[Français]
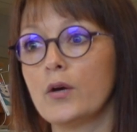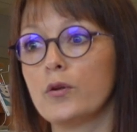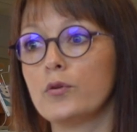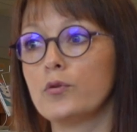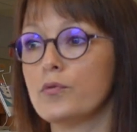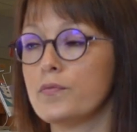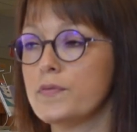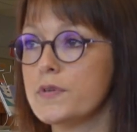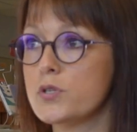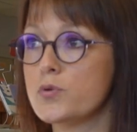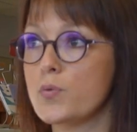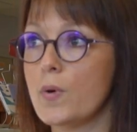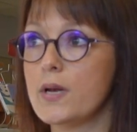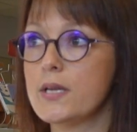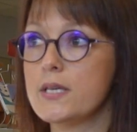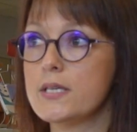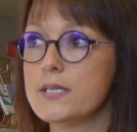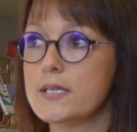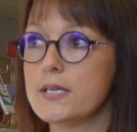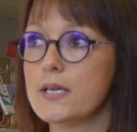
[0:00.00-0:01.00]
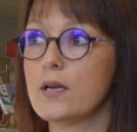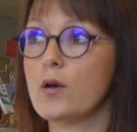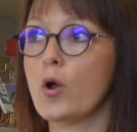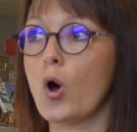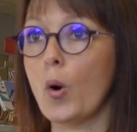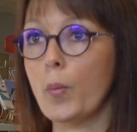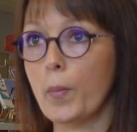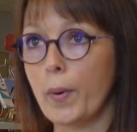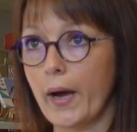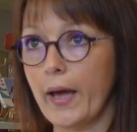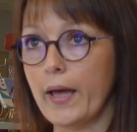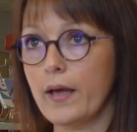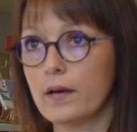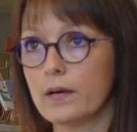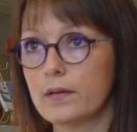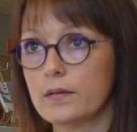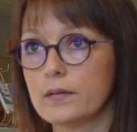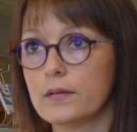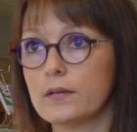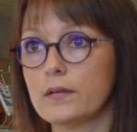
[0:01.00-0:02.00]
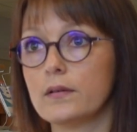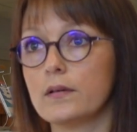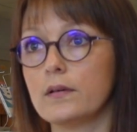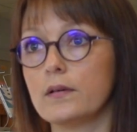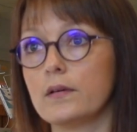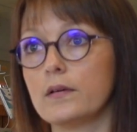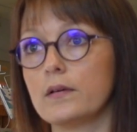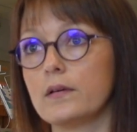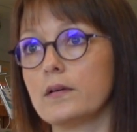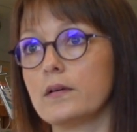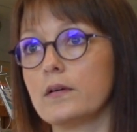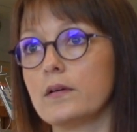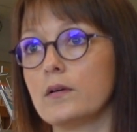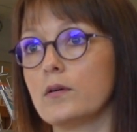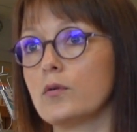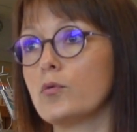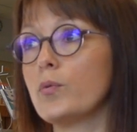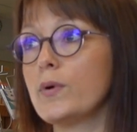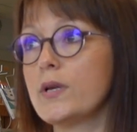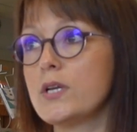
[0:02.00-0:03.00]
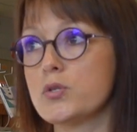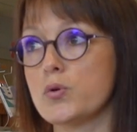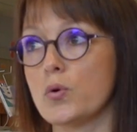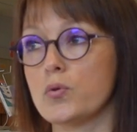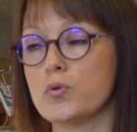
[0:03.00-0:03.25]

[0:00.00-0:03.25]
visualiser leurs prêts, euh, où ils